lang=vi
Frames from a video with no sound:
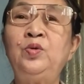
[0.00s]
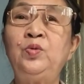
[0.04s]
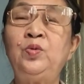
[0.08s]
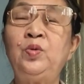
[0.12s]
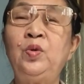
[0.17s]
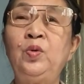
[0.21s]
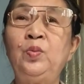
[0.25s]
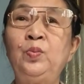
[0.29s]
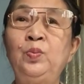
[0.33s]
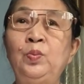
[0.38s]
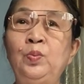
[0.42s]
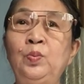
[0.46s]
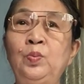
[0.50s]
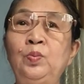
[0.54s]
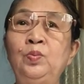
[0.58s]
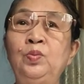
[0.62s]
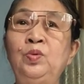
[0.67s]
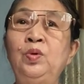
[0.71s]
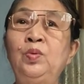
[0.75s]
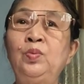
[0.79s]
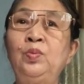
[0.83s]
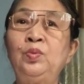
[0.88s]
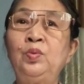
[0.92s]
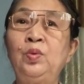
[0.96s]
chung
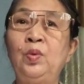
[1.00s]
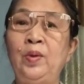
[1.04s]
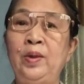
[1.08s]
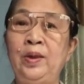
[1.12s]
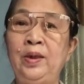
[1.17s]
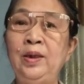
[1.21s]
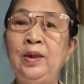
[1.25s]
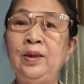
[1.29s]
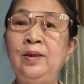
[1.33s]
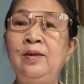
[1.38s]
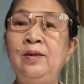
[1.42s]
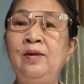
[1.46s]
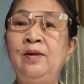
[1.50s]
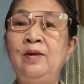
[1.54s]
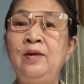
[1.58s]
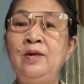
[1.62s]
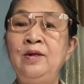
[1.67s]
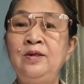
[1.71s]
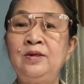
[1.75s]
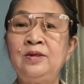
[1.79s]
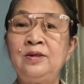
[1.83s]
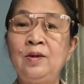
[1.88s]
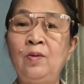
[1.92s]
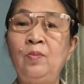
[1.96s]
chung thủy
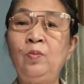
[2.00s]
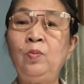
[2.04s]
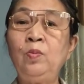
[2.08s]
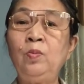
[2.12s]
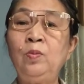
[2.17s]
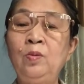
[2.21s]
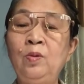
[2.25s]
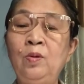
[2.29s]
sống